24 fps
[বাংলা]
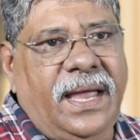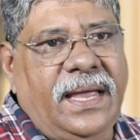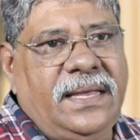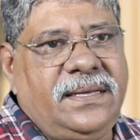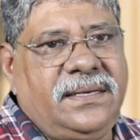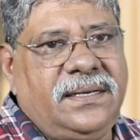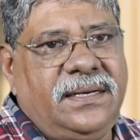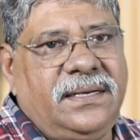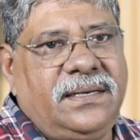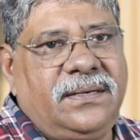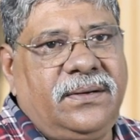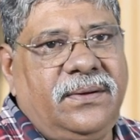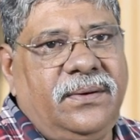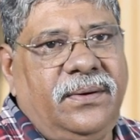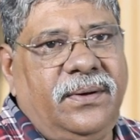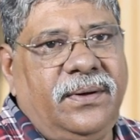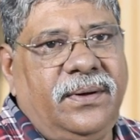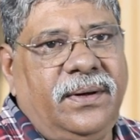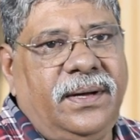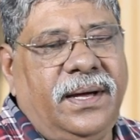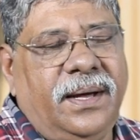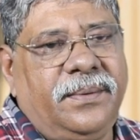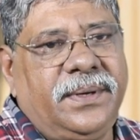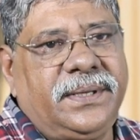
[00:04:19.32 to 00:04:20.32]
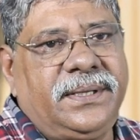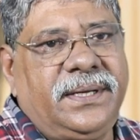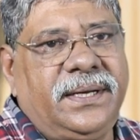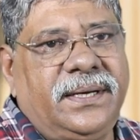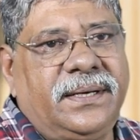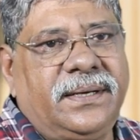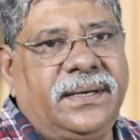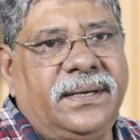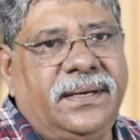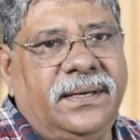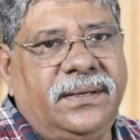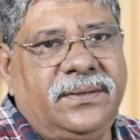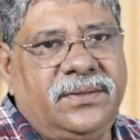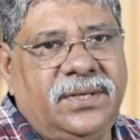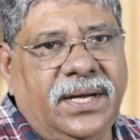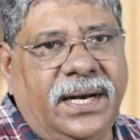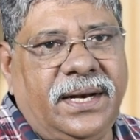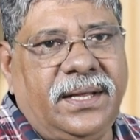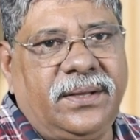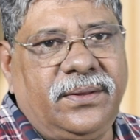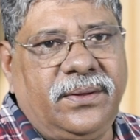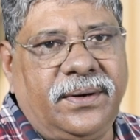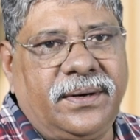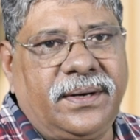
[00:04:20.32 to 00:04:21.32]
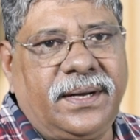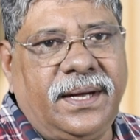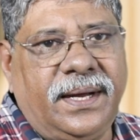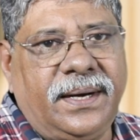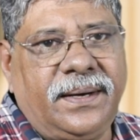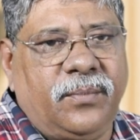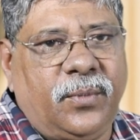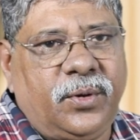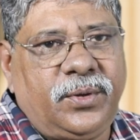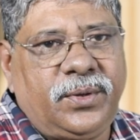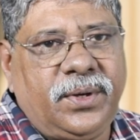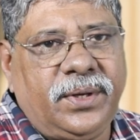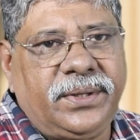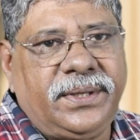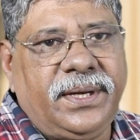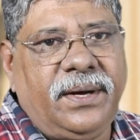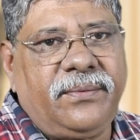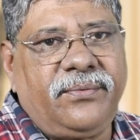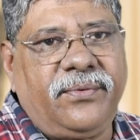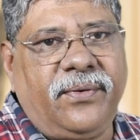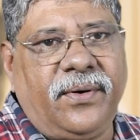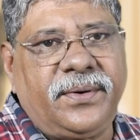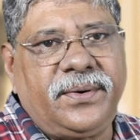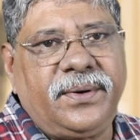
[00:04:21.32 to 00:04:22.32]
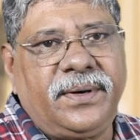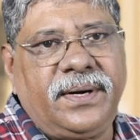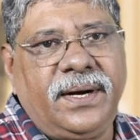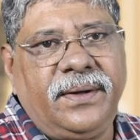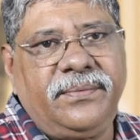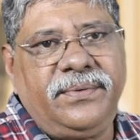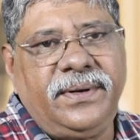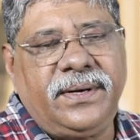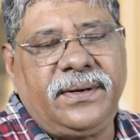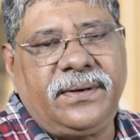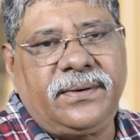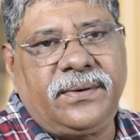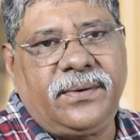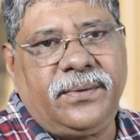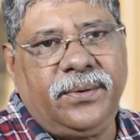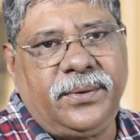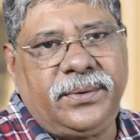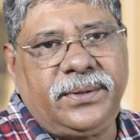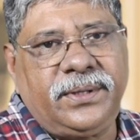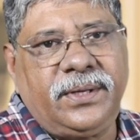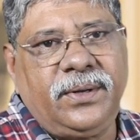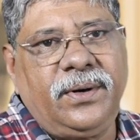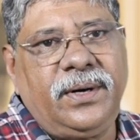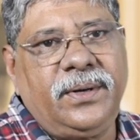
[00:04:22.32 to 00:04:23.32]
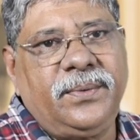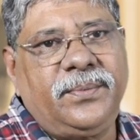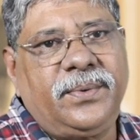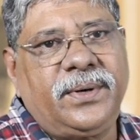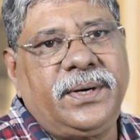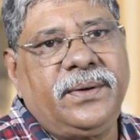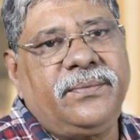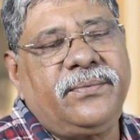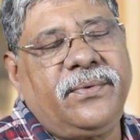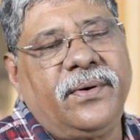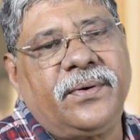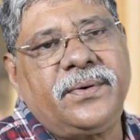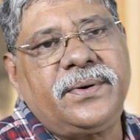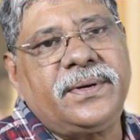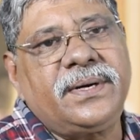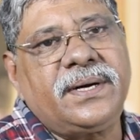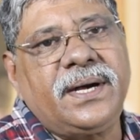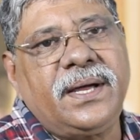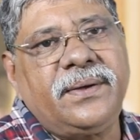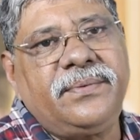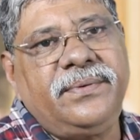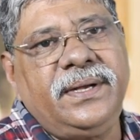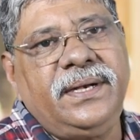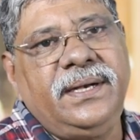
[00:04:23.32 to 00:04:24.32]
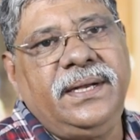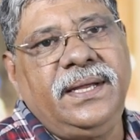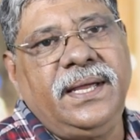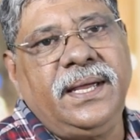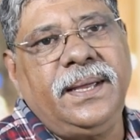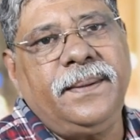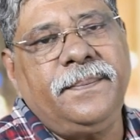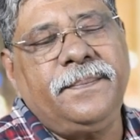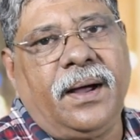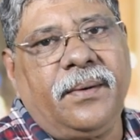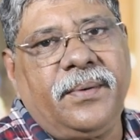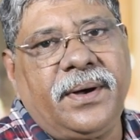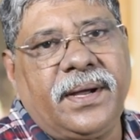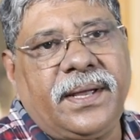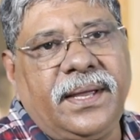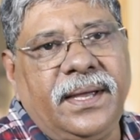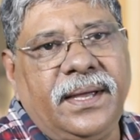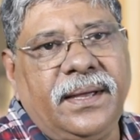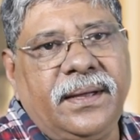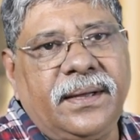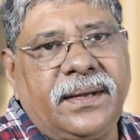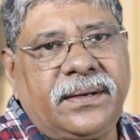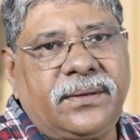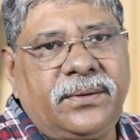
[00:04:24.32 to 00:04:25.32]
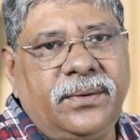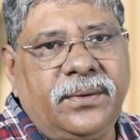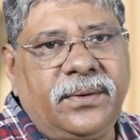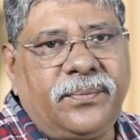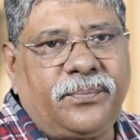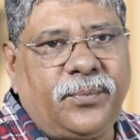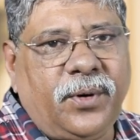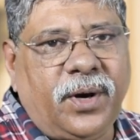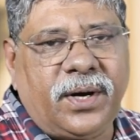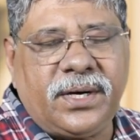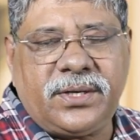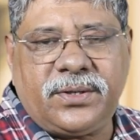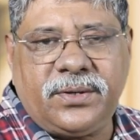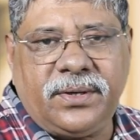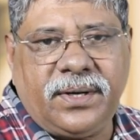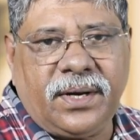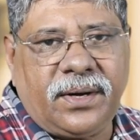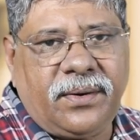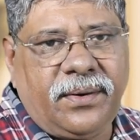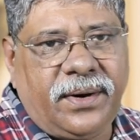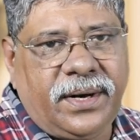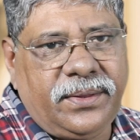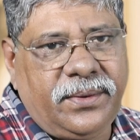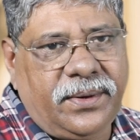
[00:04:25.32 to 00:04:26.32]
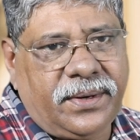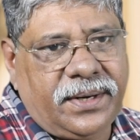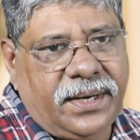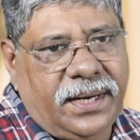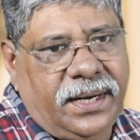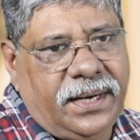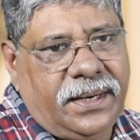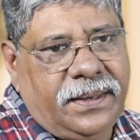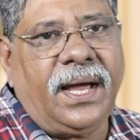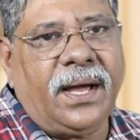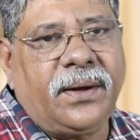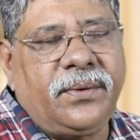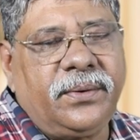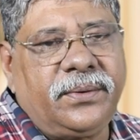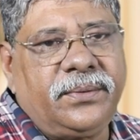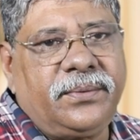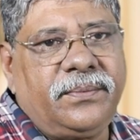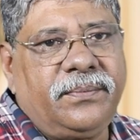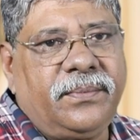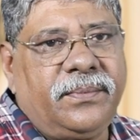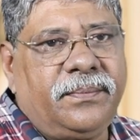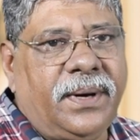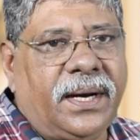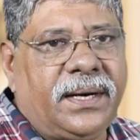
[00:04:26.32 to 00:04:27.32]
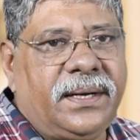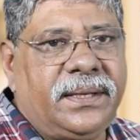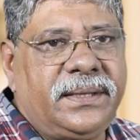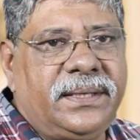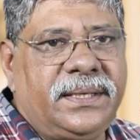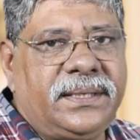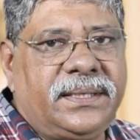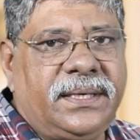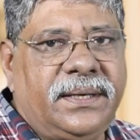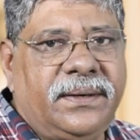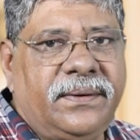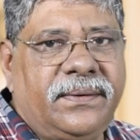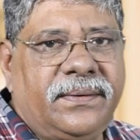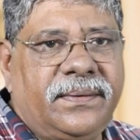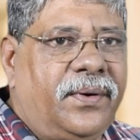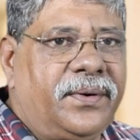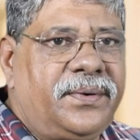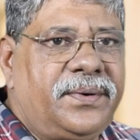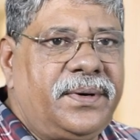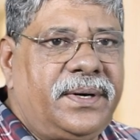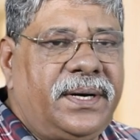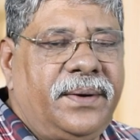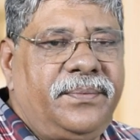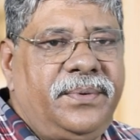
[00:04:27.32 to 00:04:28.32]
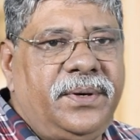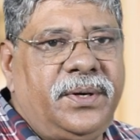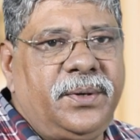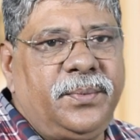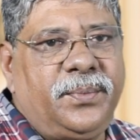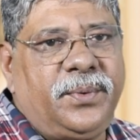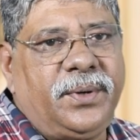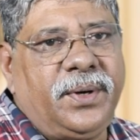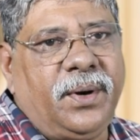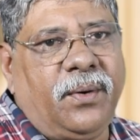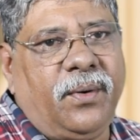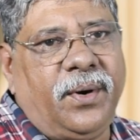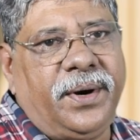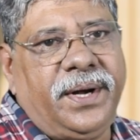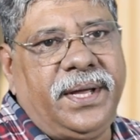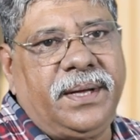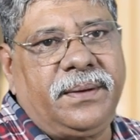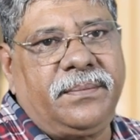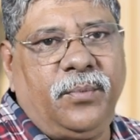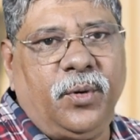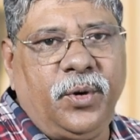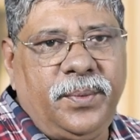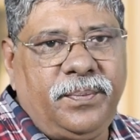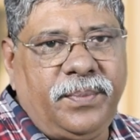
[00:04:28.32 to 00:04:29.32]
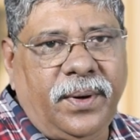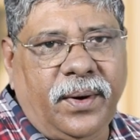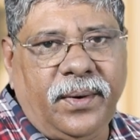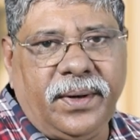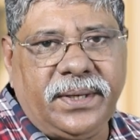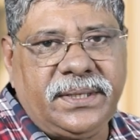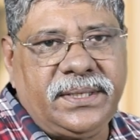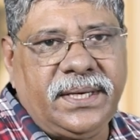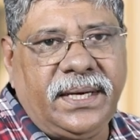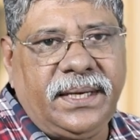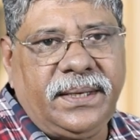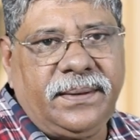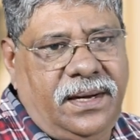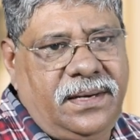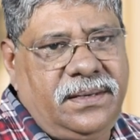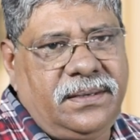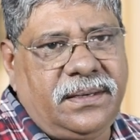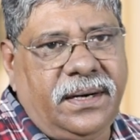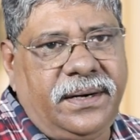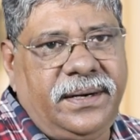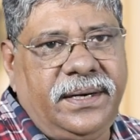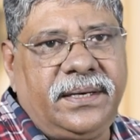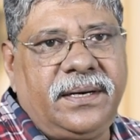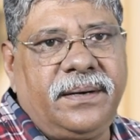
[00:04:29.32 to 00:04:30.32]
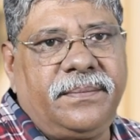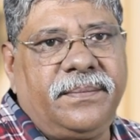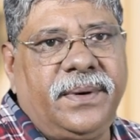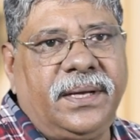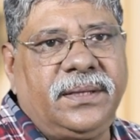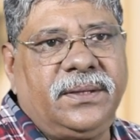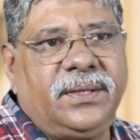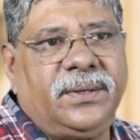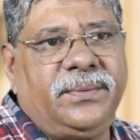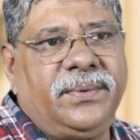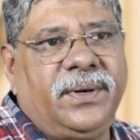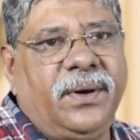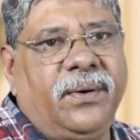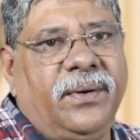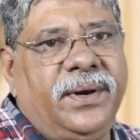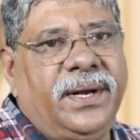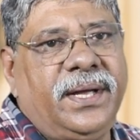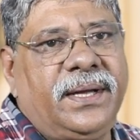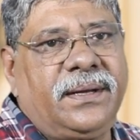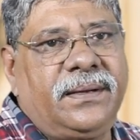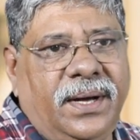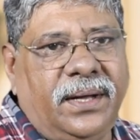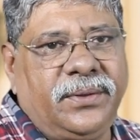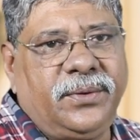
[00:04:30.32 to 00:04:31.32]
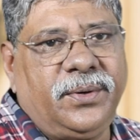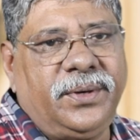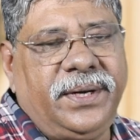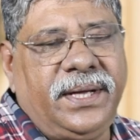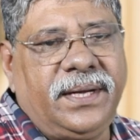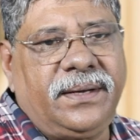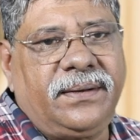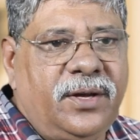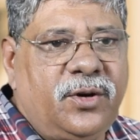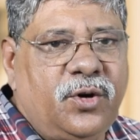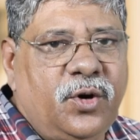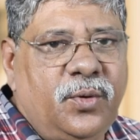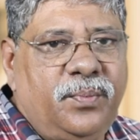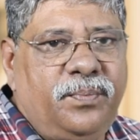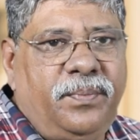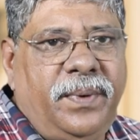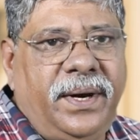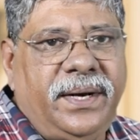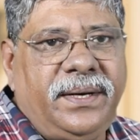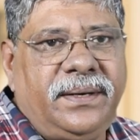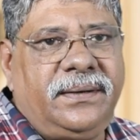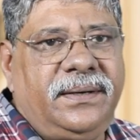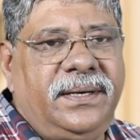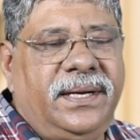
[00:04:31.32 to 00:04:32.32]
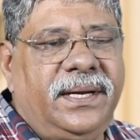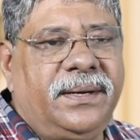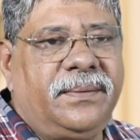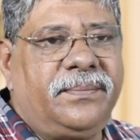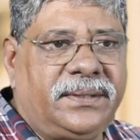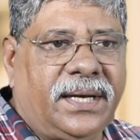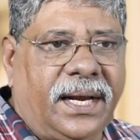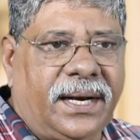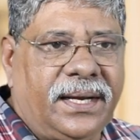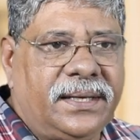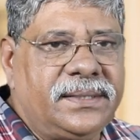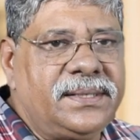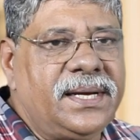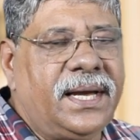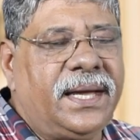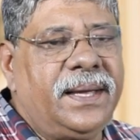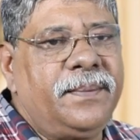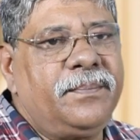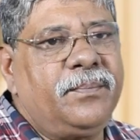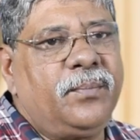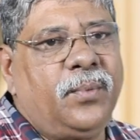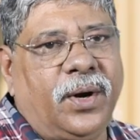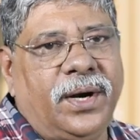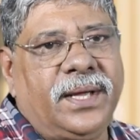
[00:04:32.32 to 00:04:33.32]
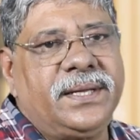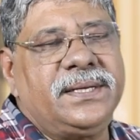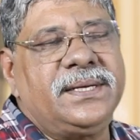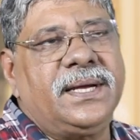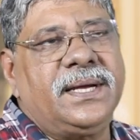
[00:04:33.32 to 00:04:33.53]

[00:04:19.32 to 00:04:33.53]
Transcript: এই জিনিসগুলো আমাদের জানা দরকার মোট কথা ফটোগ্রাফি করতে হলে পরে ফটোগ্রাফি নিয়ে আমাকে একটু পড়াশোনা করা দরকার এখন বাংলাদেশে ফটোগ্রাফির উপরে অনেক বই পাওয়া যায় ইন্টারনেটের মাধ্যমে অনেক আধুনিক ইকুইপমেন্ট নিয়ে জানা যায় পড়া